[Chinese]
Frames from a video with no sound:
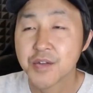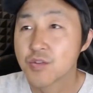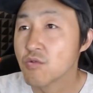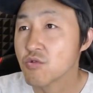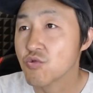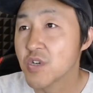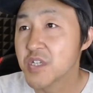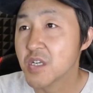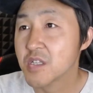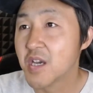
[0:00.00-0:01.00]
就是说
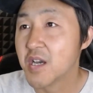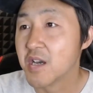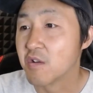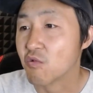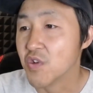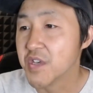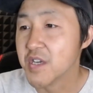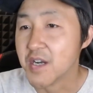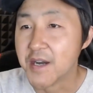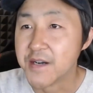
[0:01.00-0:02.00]
现在国内
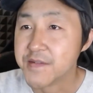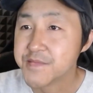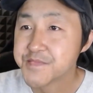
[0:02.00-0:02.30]
啊，